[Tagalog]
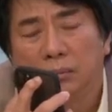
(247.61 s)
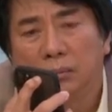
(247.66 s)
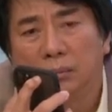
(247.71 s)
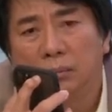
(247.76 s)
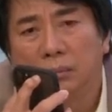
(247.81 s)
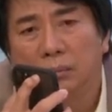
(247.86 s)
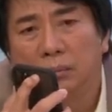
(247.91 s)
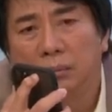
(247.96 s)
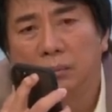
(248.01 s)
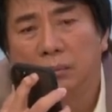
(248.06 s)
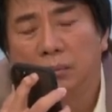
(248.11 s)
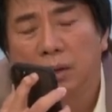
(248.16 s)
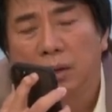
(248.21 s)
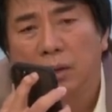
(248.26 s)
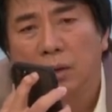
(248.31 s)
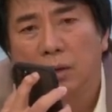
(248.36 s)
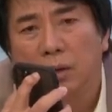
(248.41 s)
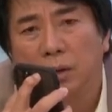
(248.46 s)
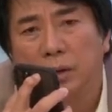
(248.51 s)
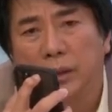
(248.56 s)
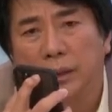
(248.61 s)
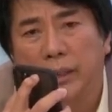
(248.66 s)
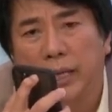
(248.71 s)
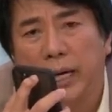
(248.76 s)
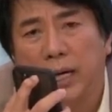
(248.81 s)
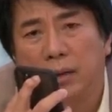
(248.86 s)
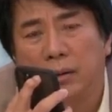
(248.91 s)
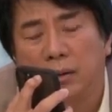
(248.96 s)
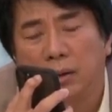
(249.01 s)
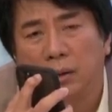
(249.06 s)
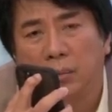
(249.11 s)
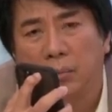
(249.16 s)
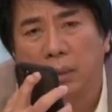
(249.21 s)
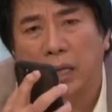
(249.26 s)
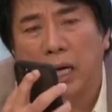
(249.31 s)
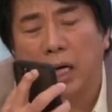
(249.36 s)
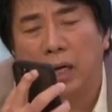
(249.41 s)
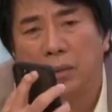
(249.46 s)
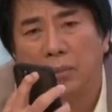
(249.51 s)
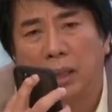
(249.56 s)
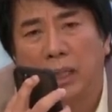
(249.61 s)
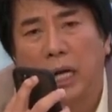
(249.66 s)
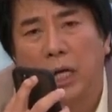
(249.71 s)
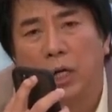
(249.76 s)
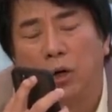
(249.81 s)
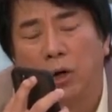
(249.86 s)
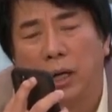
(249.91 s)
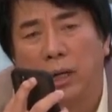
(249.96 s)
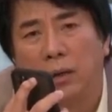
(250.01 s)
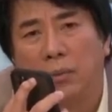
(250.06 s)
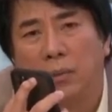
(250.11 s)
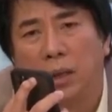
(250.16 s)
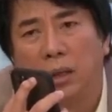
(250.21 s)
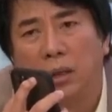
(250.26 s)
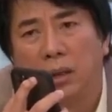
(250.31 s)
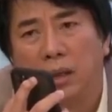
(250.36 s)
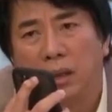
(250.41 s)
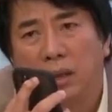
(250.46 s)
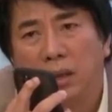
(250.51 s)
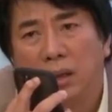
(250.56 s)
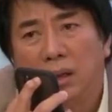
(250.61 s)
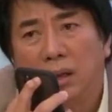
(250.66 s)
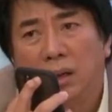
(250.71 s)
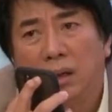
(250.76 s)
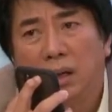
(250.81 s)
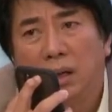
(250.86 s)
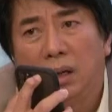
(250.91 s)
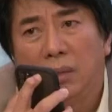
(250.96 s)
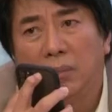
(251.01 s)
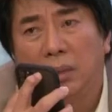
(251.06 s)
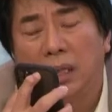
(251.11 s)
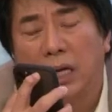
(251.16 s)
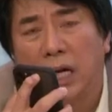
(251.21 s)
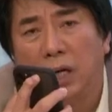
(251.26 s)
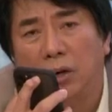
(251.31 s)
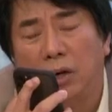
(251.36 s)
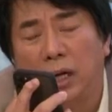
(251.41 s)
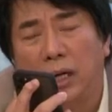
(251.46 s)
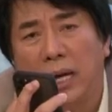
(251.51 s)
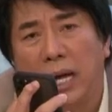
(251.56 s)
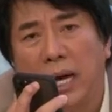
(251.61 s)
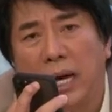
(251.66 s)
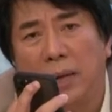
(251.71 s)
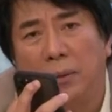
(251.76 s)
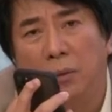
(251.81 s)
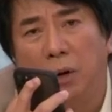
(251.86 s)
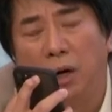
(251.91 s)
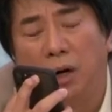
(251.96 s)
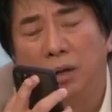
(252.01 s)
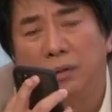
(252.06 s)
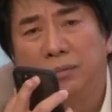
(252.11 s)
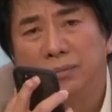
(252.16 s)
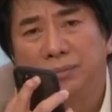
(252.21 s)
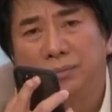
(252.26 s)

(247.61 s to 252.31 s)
Hmm. O sige, magka, magkano, Sin- Sino ba sir? magkano kailangan mo?